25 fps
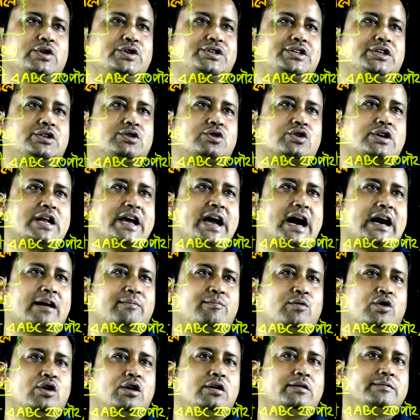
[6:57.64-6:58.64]
ওই চিত্রটাই
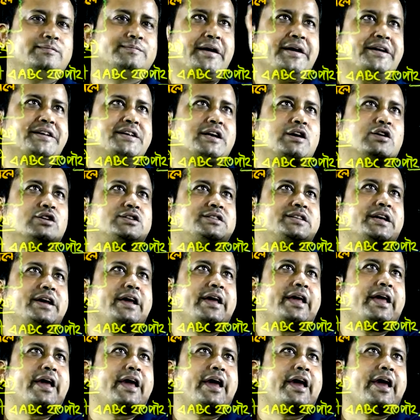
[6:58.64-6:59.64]
আঁকবো এটা হচ্ছে
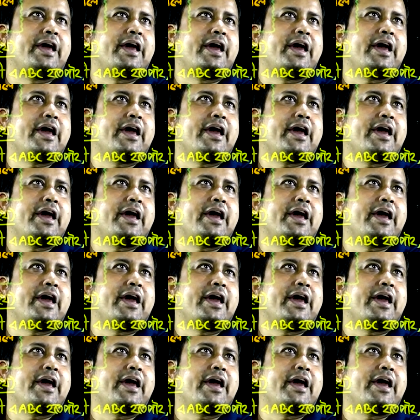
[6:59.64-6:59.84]
এ